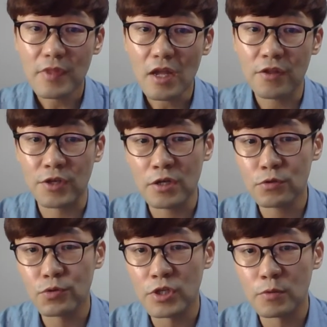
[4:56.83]
그래서 이걸
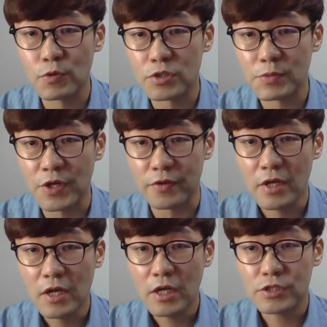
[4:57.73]
토대로 보시면
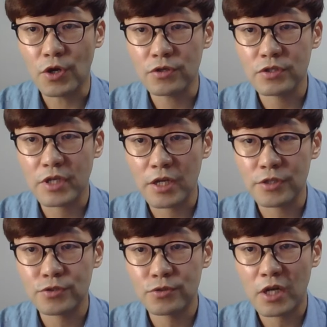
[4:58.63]
저는
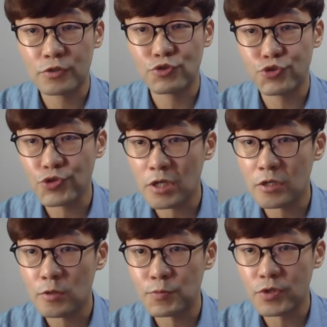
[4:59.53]
개인적으로 아까 중요한
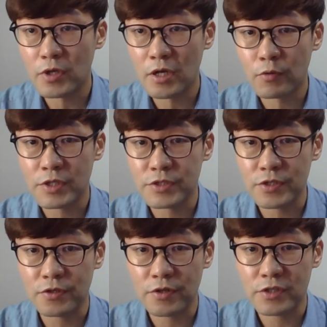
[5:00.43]
것부터 하라고
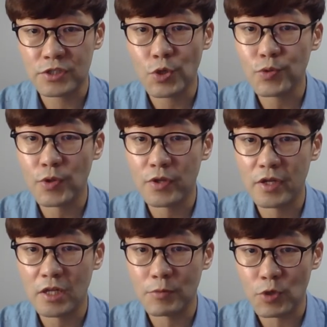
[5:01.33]
했죠. 그래서 청소년
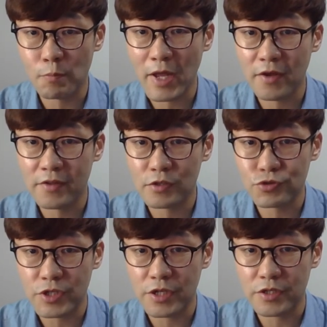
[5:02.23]
상담 이론 빨간색
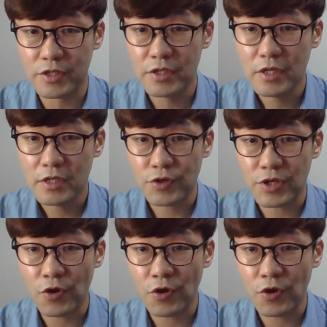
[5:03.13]
줄 돼 있는 여기